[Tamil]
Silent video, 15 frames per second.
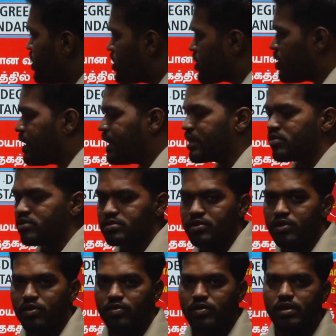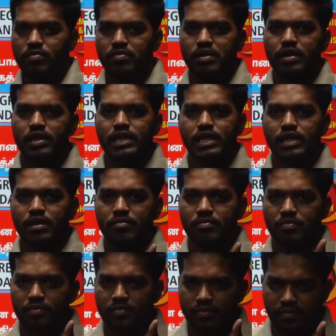பண்ணியிருக்கோம்னா எடுத்து வச்சுருக்கோம் இப்போ இந்திய
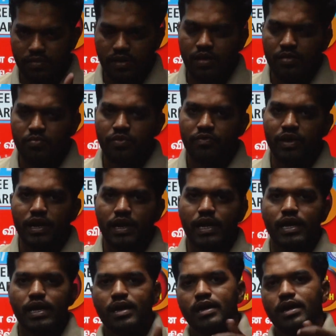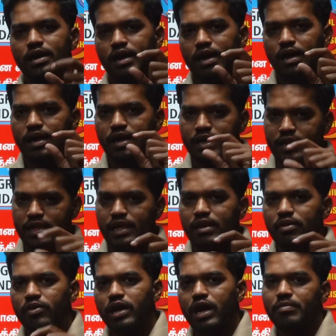புவியலில்
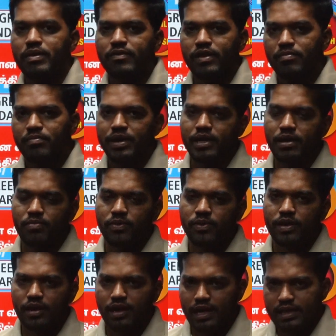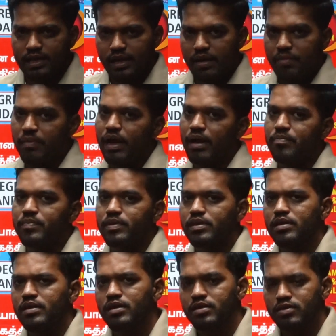இந்தியாவோட அமைவடம் படிக்க போகிறோன்னா அதுக்கான மேப்பு
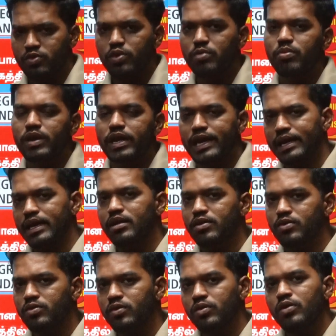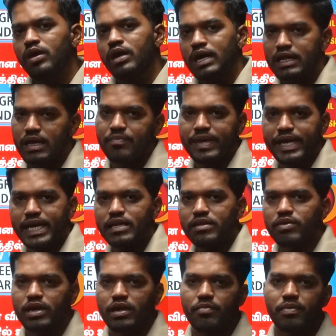ஸ்கூல் புக்கில் என்ன இருக்குதோ அதை அப்படியே எடுத்து
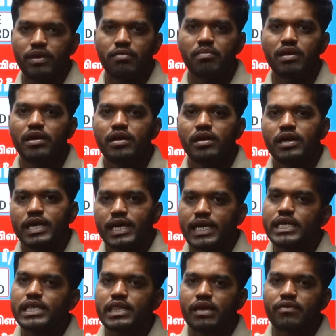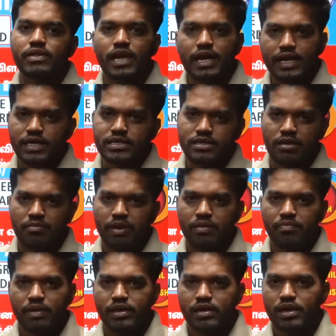வைக்கிறப்ப நம்ம ஈஸியாக வந்து அண்டர்ஸ்டாண்ட் பண்ணி
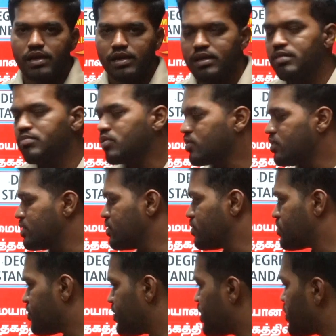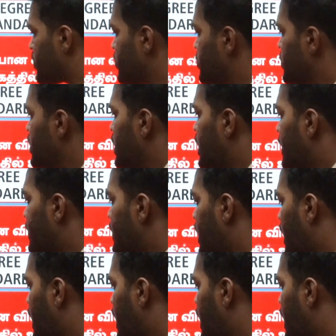படிக்கிறதுக்கு இந்த புக் வந்து யூஸ்ஃபுல்லாக இருக்கும் அப்புறம்